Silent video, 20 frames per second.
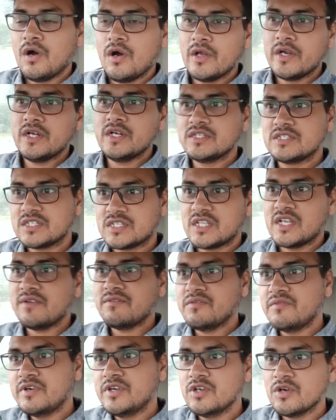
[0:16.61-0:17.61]
और
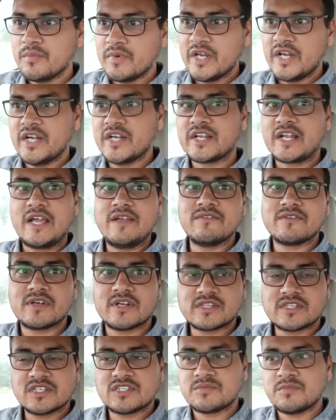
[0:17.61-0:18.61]
जितने भी वीडियो मैंने ड्राइव
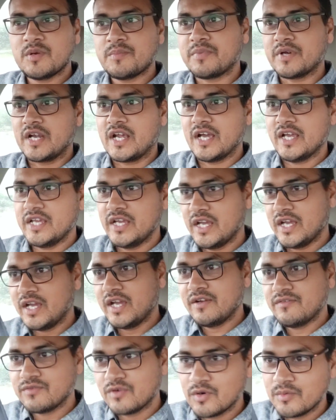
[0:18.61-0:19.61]
करते समय बनाए
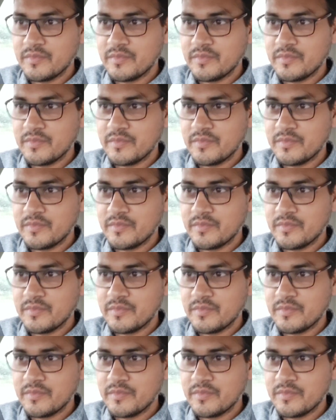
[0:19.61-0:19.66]
हैं